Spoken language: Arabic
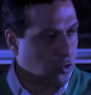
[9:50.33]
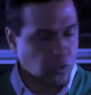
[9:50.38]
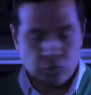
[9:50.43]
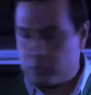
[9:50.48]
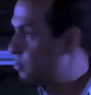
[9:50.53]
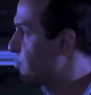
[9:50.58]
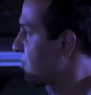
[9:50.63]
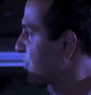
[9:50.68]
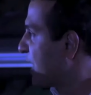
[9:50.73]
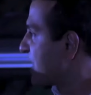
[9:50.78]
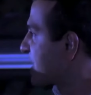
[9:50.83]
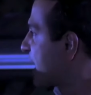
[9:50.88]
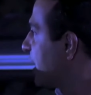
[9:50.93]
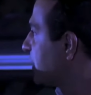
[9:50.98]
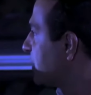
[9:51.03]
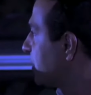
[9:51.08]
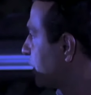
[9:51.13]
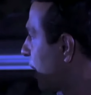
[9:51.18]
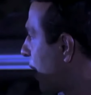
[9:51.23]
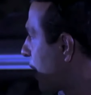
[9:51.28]
فوق مش عايز
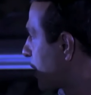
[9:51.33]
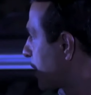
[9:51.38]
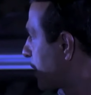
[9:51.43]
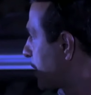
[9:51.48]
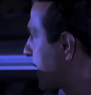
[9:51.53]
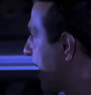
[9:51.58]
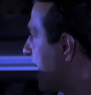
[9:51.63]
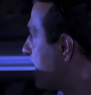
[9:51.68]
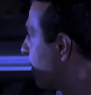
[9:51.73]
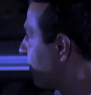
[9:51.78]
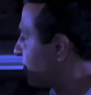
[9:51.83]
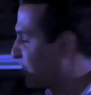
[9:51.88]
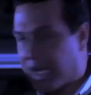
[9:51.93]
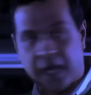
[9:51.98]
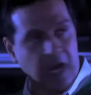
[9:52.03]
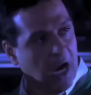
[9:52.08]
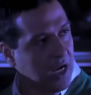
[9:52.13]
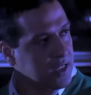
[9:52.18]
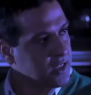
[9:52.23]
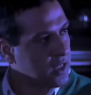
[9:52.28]
حد يتحرك كان مفيش
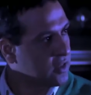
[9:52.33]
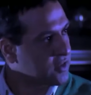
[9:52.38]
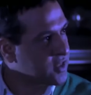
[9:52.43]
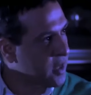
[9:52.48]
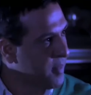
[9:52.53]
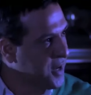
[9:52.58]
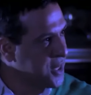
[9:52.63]
حاجه حصلت